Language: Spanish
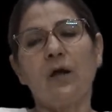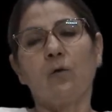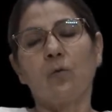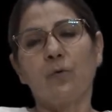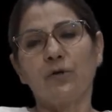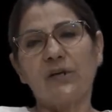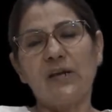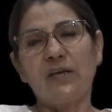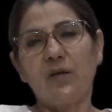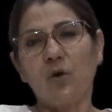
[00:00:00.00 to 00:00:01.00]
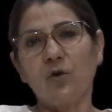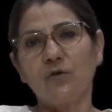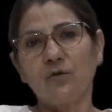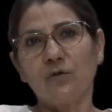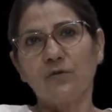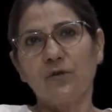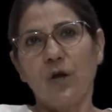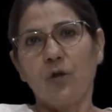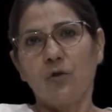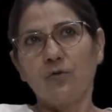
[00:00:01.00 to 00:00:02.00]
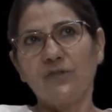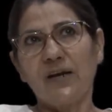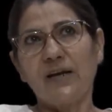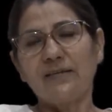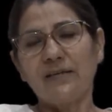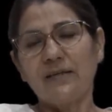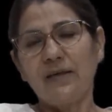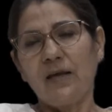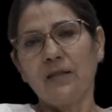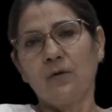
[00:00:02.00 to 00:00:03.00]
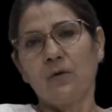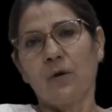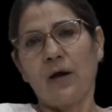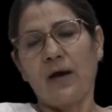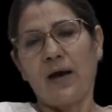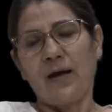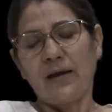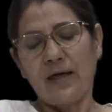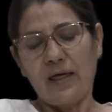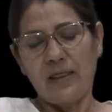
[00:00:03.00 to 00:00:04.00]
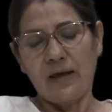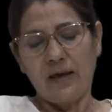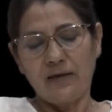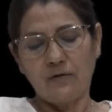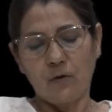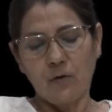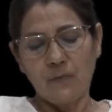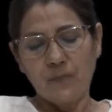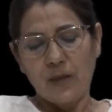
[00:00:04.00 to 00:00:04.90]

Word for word: grupos religiosos, no están cediendo a, nada de esto